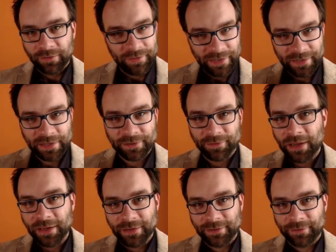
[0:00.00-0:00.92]
Wenn ich das
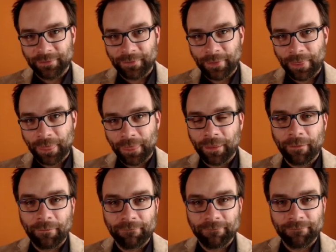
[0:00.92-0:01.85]
weiß,
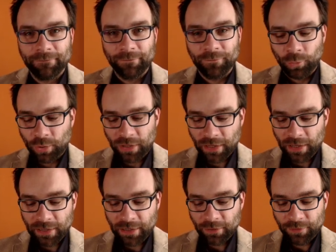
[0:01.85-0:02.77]
würde ich ja
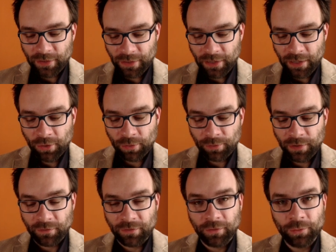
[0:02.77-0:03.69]
gar nicht auf die Idee kommen,
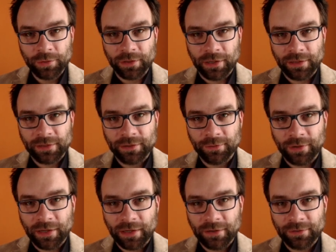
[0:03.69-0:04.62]
hier Fuß
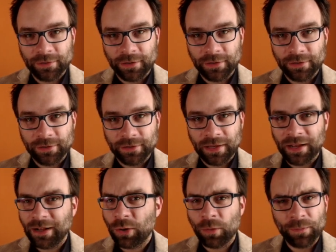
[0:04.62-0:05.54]
reinzulegen, sondern zu
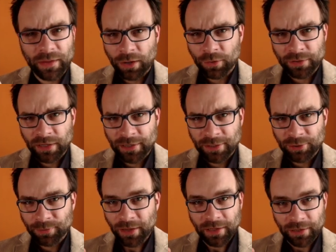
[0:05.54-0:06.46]
sagen, komm, der
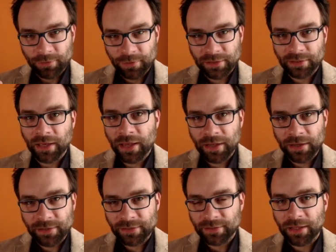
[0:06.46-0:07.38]
Container speichert nur
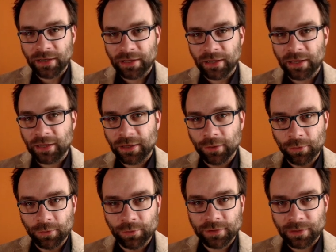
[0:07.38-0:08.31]
Zeiger, die sind alle gleich
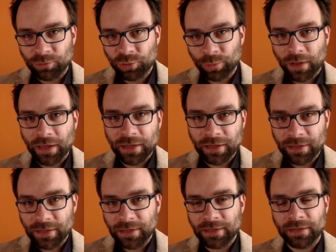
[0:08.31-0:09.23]
groß, im
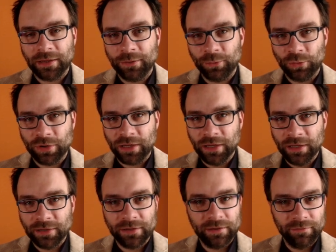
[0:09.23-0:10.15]
Speicher liegt dann
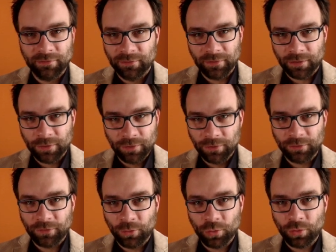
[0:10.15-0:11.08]
ohnehin
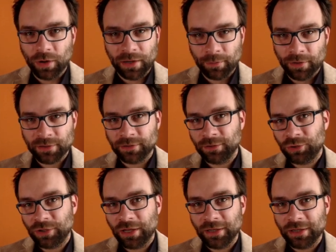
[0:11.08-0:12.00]
irgendwo an der
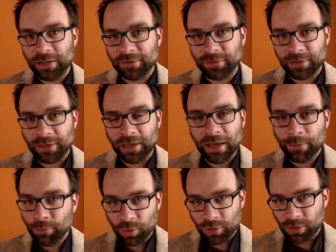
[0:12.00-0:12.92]
passenden Stelle das, was ich
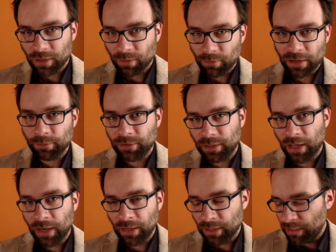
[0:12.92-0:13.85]
haben möchte, dann bleiben die
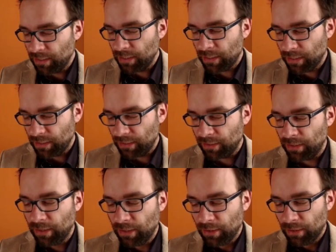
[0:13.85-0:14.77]
Daten alle erhalten.